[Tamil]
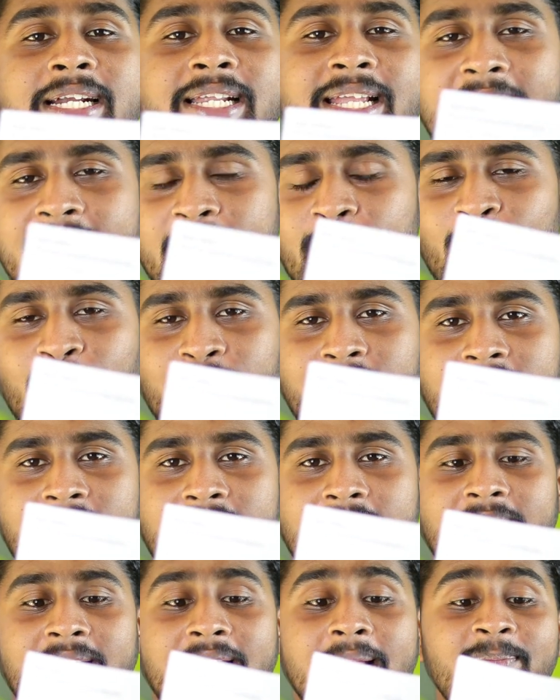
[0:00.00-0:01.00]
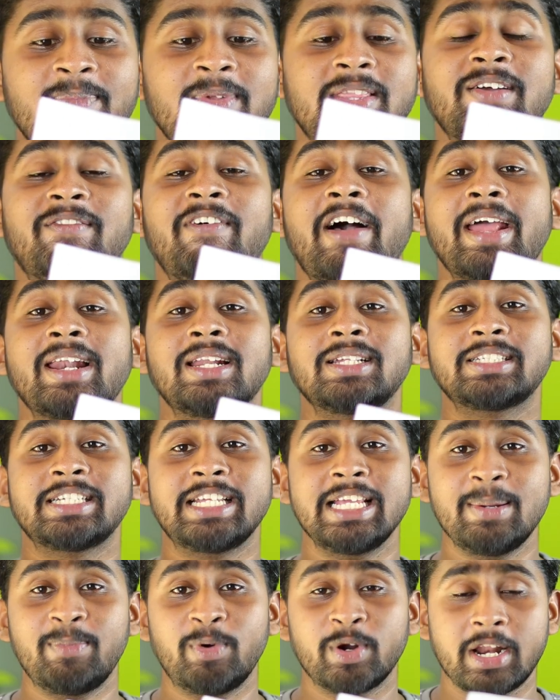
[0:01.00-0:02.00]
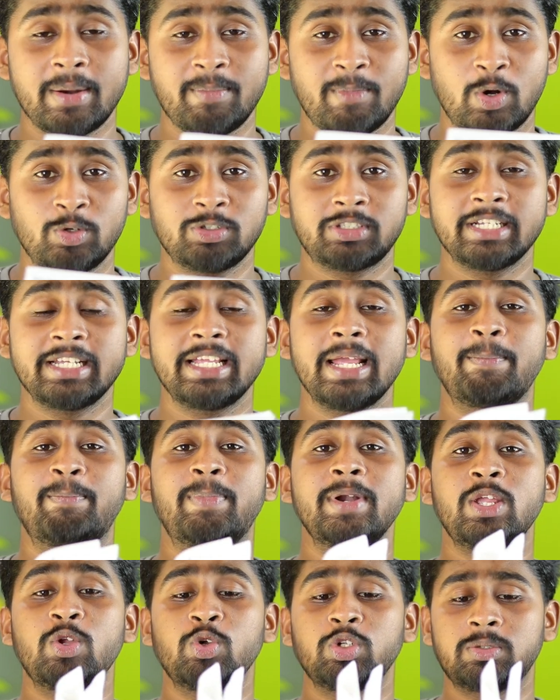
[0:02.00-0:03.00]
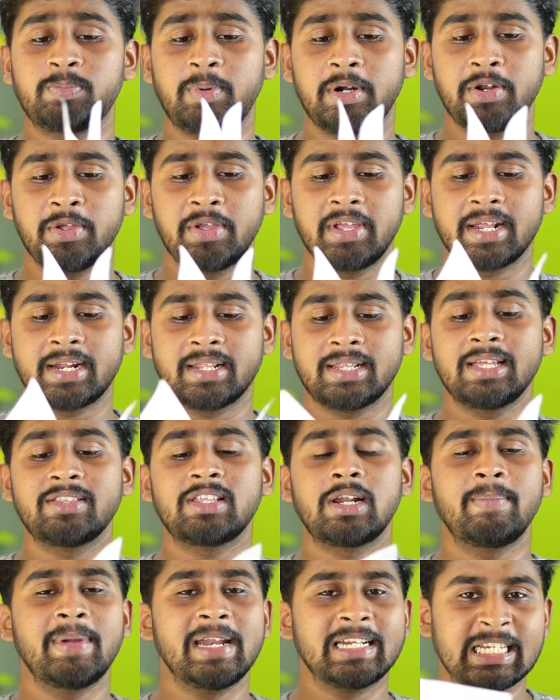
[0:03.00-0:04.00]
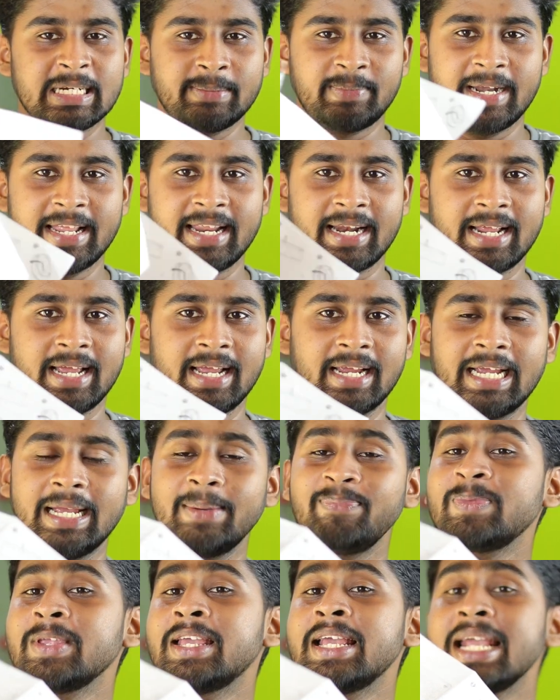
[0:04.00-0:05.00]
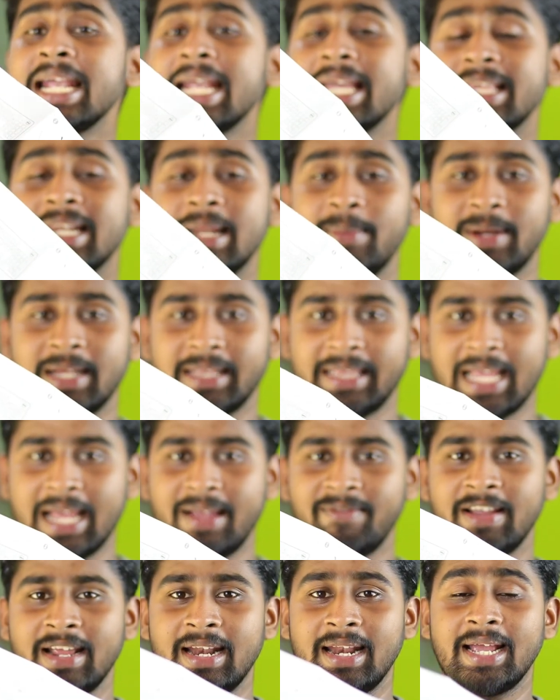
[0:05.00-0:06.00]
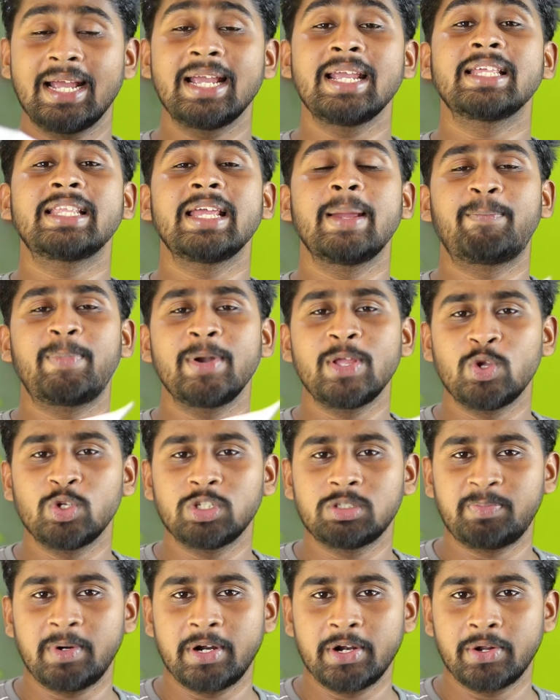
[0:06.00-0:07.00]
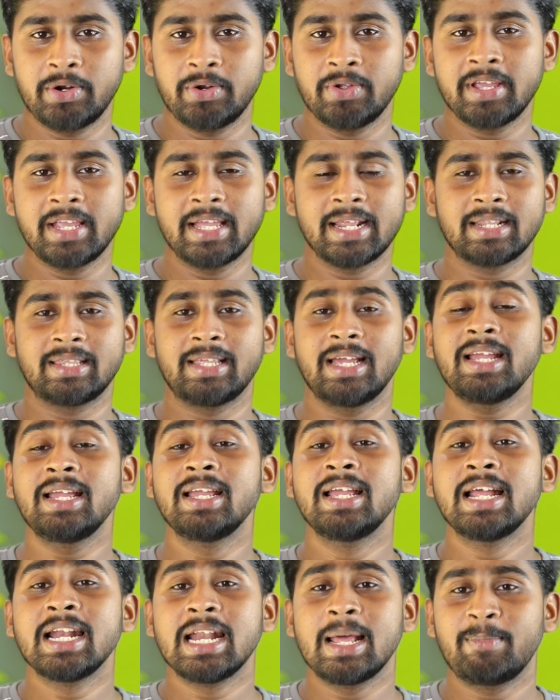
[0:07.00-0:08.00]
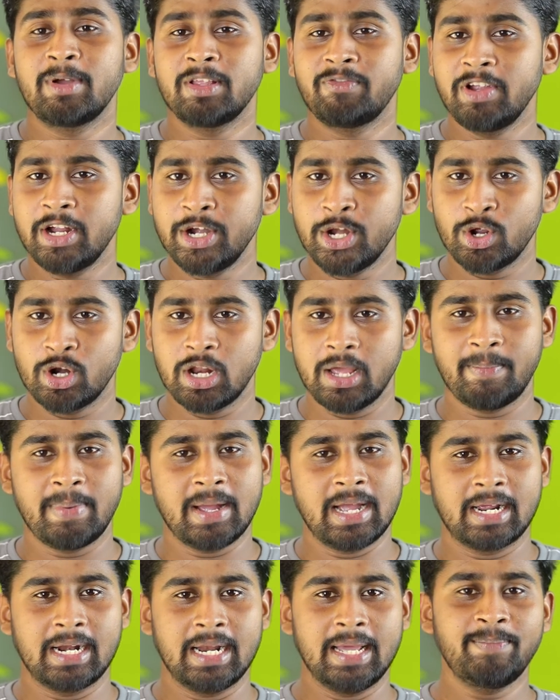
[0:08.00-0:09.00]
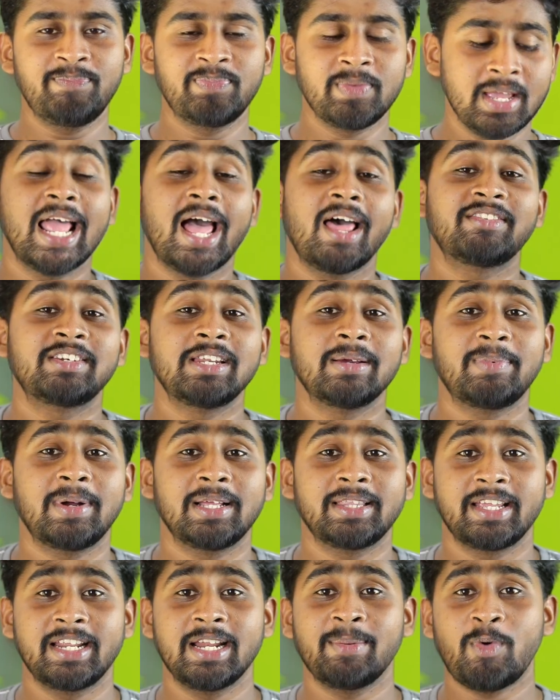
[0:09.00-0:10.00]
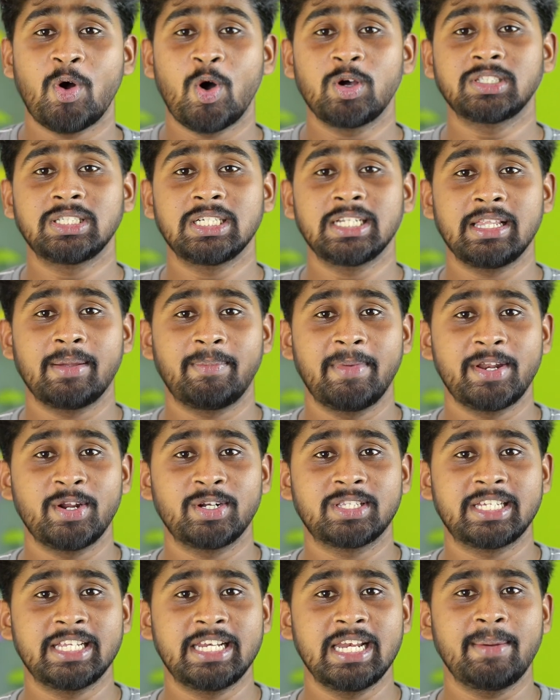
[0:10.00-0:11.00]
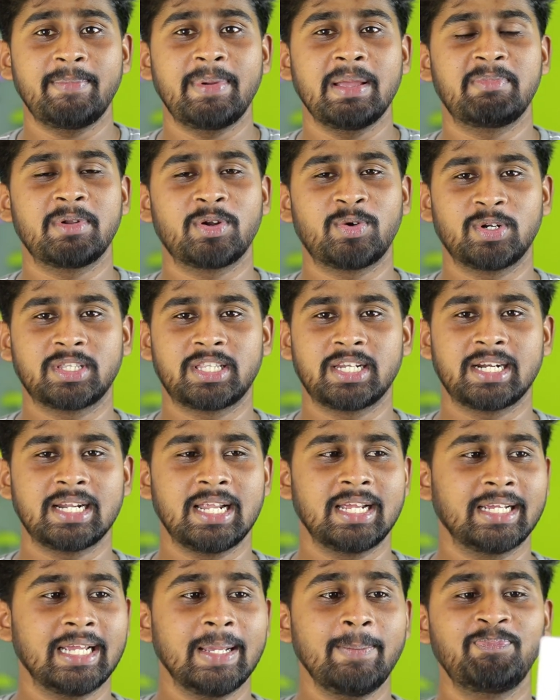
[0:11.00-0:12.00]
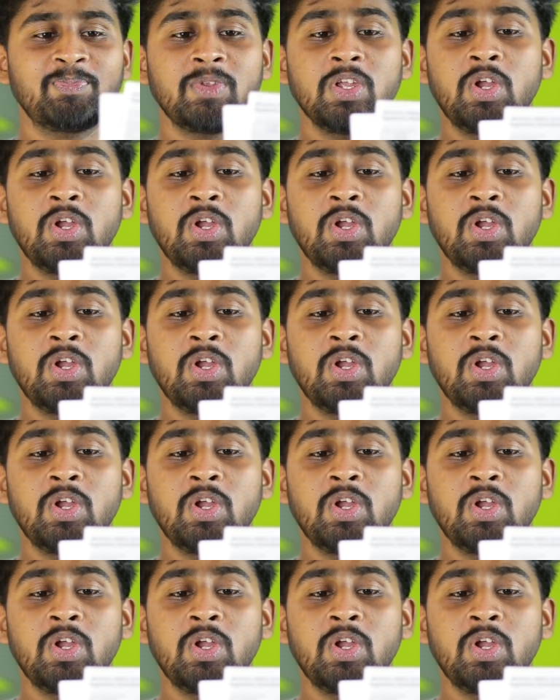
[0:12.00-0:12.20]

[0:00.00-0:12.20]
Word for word: ஸ்டார்ட் கைடு கொடுத்துருக்காங்க இந்த வயர்லெஸ் கீபோர்ட் அண்ட் மவுஸை எப்படி யூஸ் பண்ணுங்கிறத இதில் மென்ஷன் பண்ணியிருக்காங்க இது நமக்கு தேவையில்லை இது எப்படி யூஸ் பண்ணணுங்கிறத நம்ம வீடியோவிலே பார்க்கலாம் லாஸ்ட்டாக பார்த்தீங்கன்னா பாக்ஸில் இந்த மாதிரி ஒரு சின்ன பேப்பர் கொடுத்துருக்காங்க